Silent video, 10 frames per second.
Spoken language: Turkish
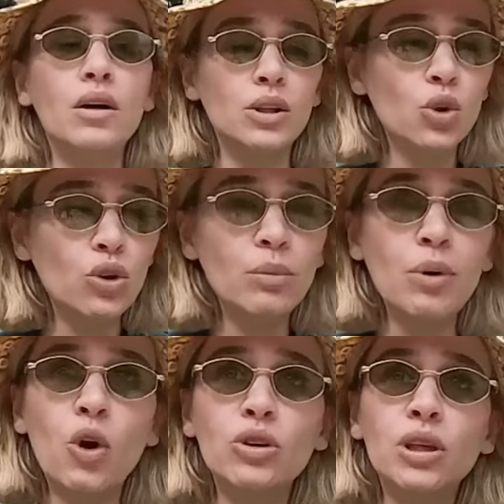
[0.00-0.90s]
Sonra
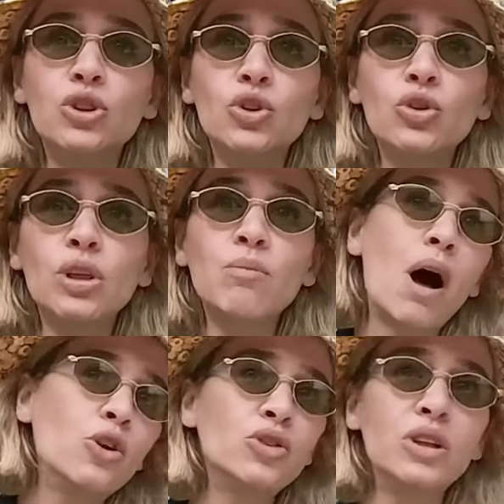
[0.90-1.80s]
bir ortaya çıkıyor ki
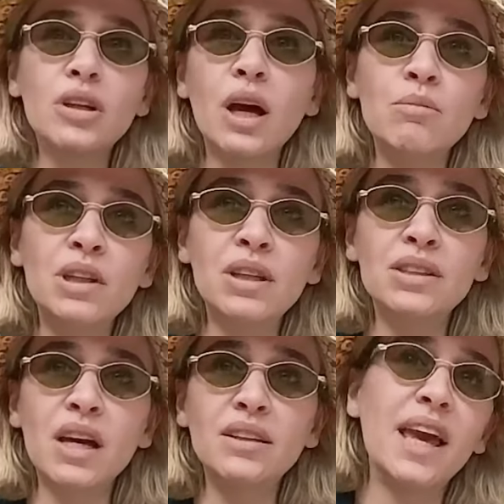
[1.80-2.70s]
mountain climbing
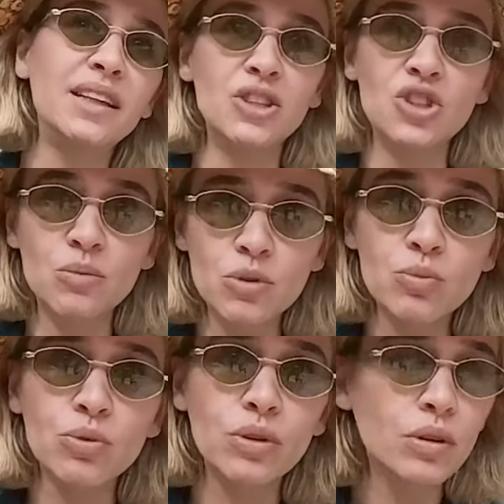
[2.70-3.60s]
sen date'e
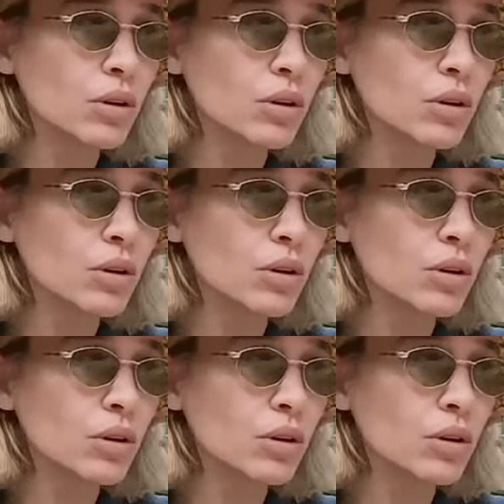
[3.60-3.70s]
çıkmış bu.